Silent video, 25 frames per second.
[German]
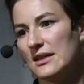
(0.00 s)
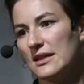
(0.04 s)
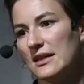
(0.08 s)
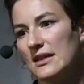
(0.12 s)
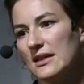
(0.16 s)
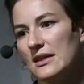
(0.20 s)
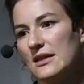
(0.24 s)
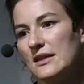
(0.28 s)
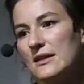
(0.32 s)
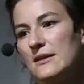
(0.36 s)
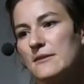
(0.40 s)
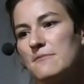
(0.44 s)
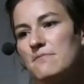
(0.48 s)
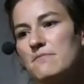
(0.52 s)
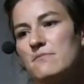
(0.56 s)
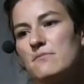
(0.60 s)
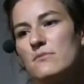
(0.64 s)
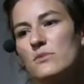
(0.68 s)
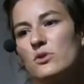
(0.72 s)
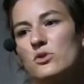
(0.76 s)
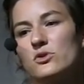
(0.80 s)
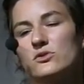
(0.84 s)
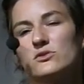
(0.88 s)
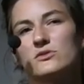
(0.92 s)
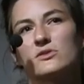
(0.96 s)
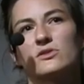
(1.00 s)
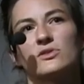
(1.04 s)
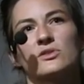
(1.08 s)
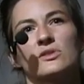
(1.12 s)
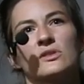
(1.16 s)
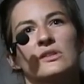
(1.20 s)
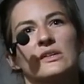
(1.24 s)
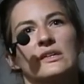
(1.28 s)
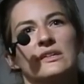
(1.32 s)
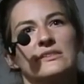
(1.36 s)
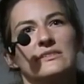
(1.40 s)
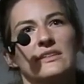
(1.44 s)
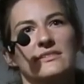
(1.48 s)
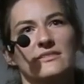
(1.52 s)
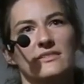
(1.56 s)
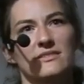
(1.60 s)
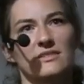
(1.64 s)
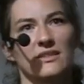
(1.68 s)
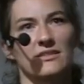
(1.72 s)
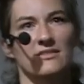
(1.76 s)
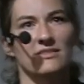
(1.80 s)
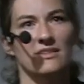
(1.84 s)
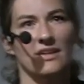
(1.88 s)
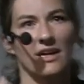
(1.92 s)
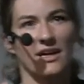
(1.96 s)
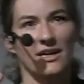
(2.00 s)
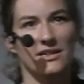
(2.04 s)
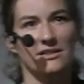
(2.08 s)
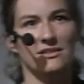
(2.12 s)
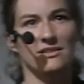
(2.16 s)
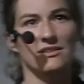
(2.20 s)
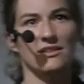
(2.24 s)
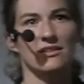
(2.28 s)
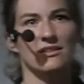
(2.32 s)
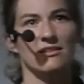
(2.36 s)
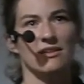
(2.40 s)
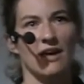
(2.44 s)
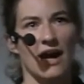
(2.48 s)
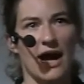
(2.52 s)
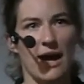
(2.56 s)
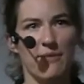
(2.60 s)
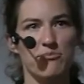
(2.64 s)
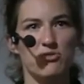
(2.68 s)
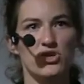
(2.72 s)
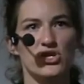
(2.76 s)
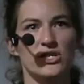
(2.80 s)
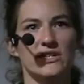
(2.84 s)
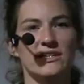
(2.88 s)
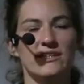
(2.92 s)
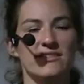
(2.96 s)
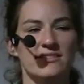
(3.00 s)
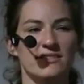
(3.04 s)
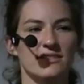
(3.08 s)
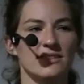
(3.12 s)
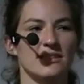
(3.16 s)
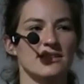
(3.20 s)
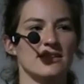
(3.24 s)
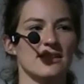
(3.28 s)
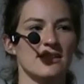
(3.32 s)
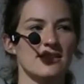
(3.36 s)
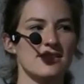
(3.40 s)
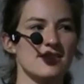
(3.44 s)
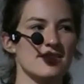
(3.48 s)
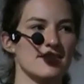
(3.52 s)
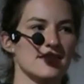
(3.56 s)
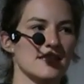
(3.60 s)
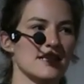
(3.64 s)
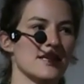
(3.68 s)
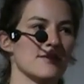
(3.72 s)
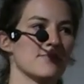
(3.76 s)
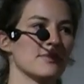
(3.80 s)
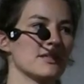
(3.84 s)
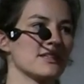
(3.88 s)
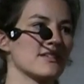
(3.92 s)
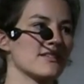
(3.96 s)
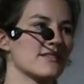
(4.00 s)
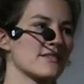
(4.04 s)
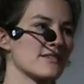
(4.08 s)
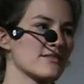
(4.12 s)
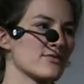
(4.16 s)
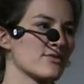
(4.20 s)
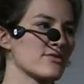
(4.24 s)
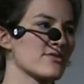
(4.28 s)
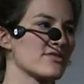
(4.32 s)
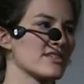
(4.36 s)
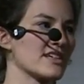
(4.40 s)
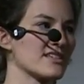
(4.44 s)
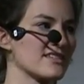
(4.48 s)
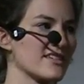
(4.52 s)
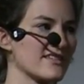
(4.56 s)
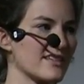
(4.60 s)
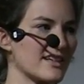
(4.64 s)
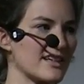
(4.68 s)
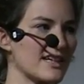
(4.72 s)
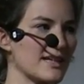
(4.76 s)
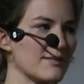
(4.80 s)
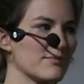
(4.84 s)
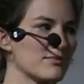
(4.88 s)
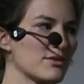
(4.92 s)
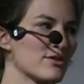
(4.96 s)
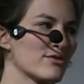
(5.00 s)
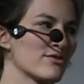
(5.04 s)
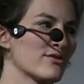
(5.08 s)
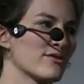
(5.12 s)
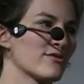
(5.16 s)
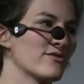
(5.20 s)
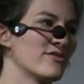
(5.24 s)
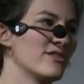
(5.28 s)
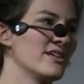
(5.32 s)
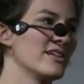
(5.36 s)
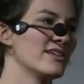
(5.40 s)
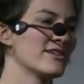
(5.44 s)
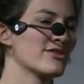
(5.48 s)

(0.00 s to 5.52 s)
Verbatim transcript: Ähm, und das ist jetzt keine abschließende Liste, aber das ist sozusagen das Ergebnis von vielen